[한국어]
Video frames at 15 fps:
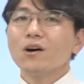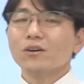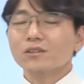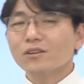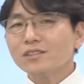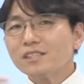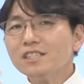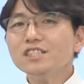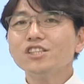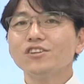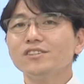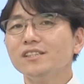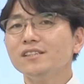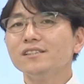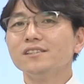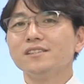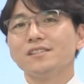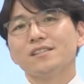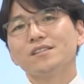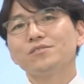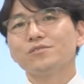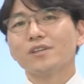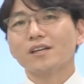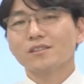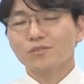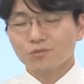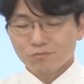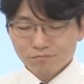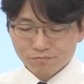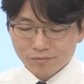어떤 진전이 있는지 우리가
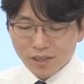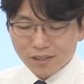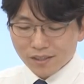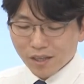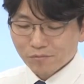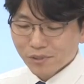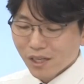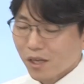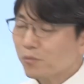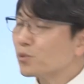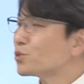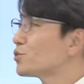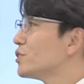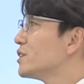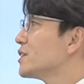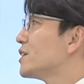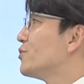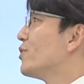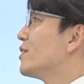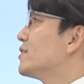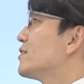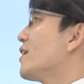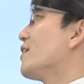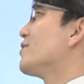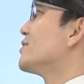좀 탐색해 볼 수 있는 기회는 될